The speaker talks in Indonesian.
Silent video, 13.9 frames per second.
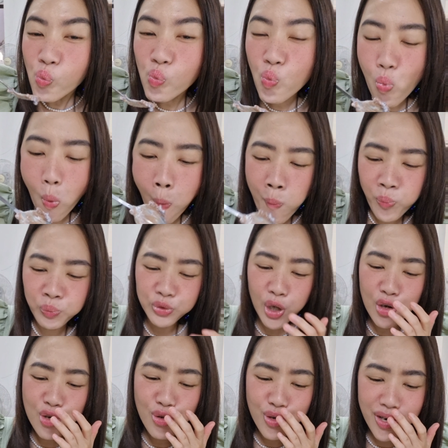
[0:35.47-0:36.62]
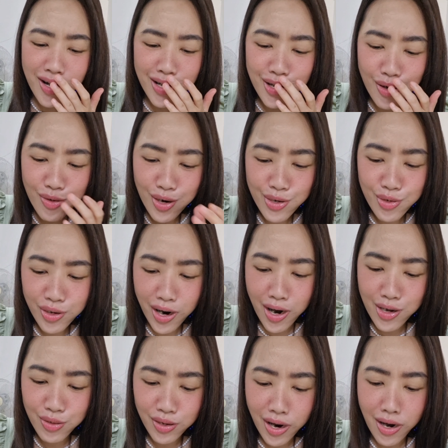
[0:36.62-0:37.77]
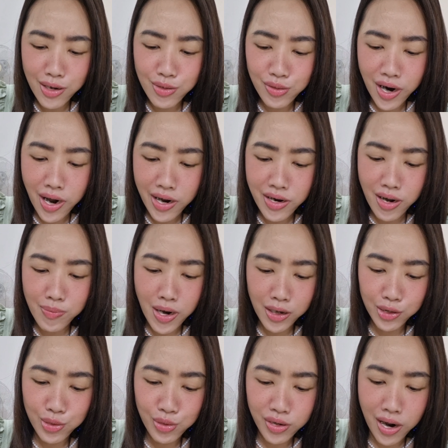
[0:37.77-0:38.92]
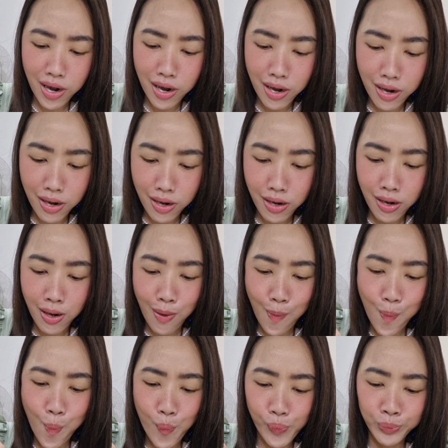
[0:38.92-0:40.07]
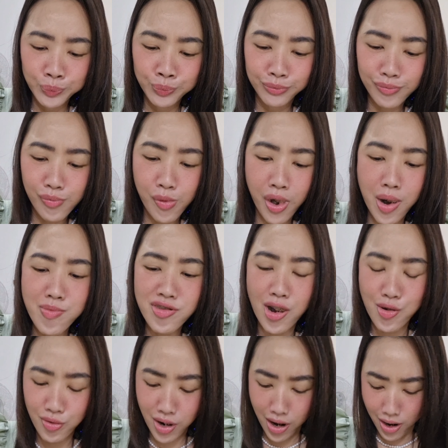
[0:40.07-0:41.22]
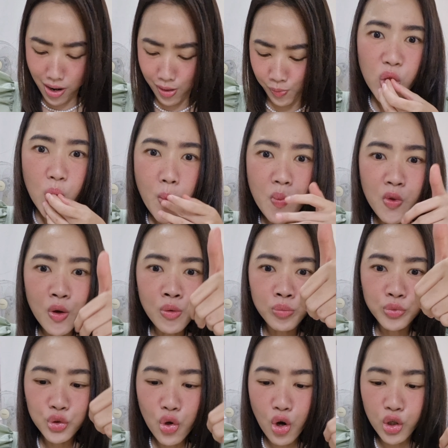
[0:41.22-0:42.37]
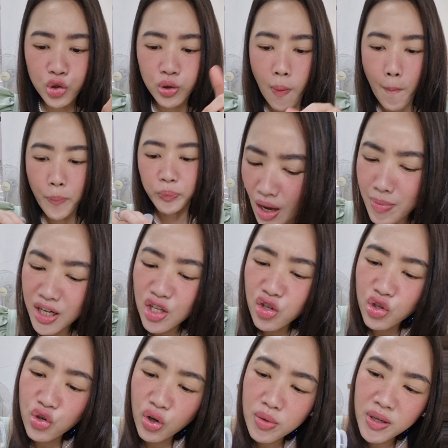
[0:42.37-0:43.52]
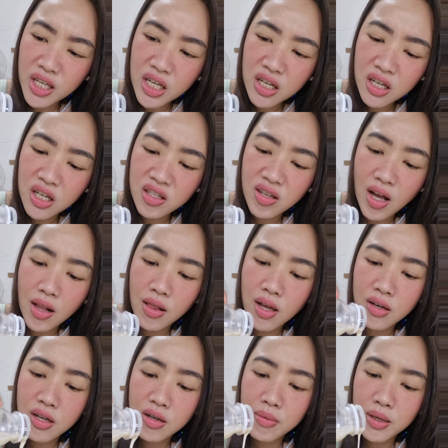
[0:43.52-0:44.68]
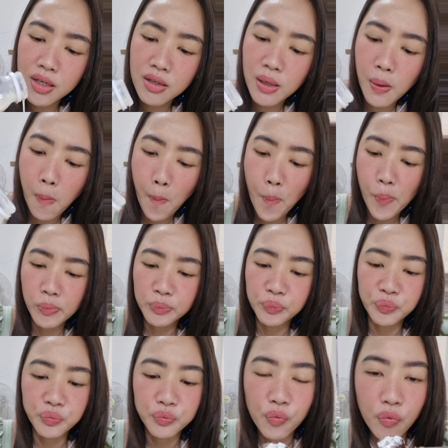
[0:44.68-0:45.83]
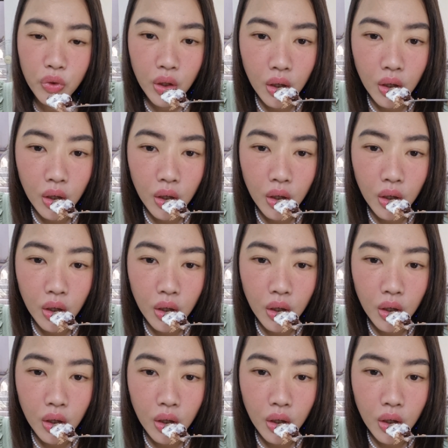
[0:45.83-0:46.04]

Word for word: Hmm, Yura, ya Allah Yura, Yura, Yura, enak banget Yura. Hmm, gak bisa Yura. Hmm, dos. Emang ini cocoknya begini nih, salah nih kemarinnya? Hmm.